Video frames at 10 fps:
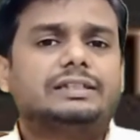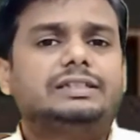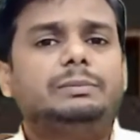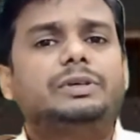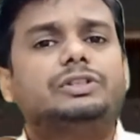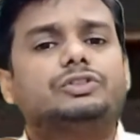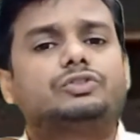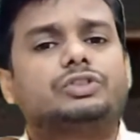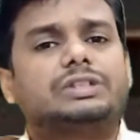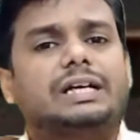दिव्य
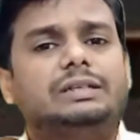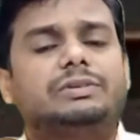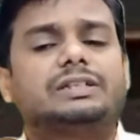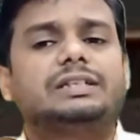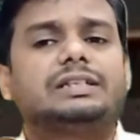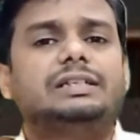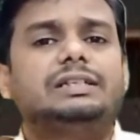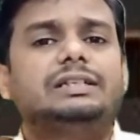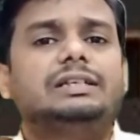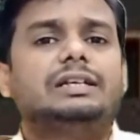सोसारी बटी
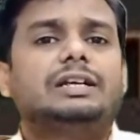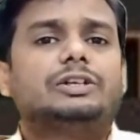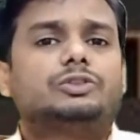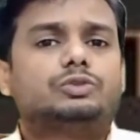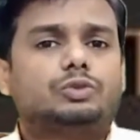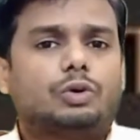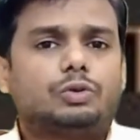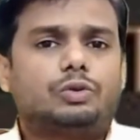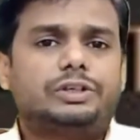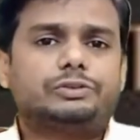की दो
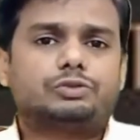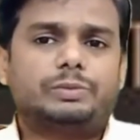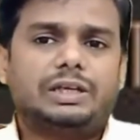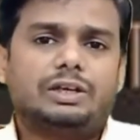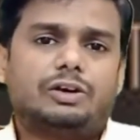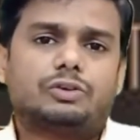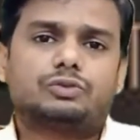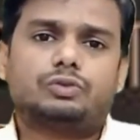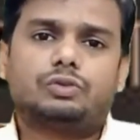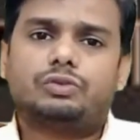गोली सुबह और
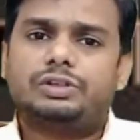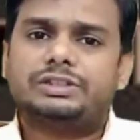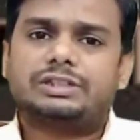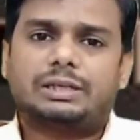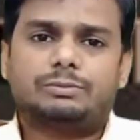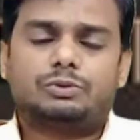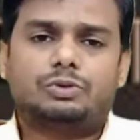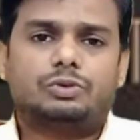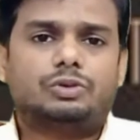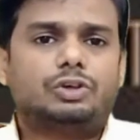दो गोली शाम
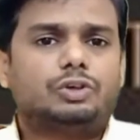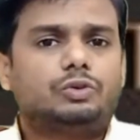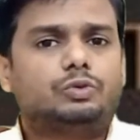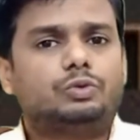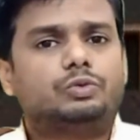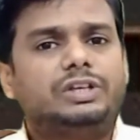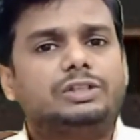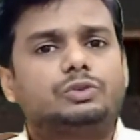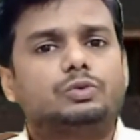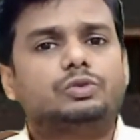को
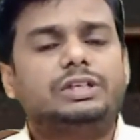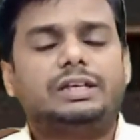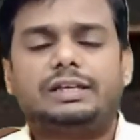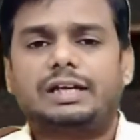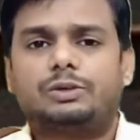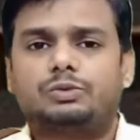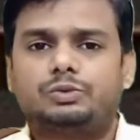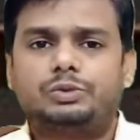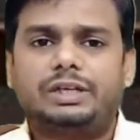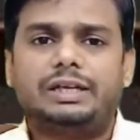गुनगुने दूध या
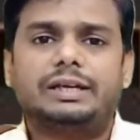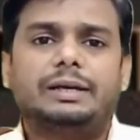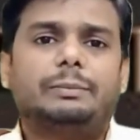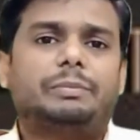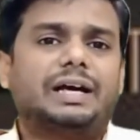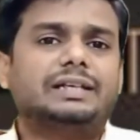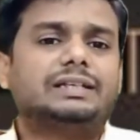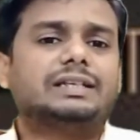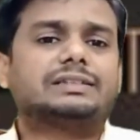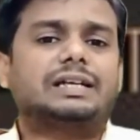गुनगुने पानी
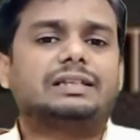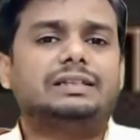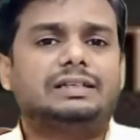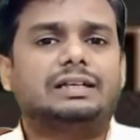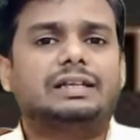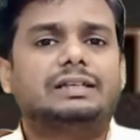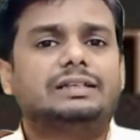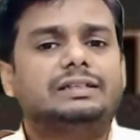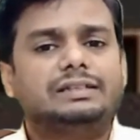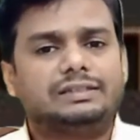के साथ लेना
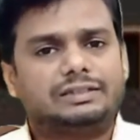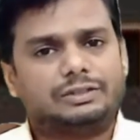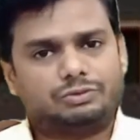हितकर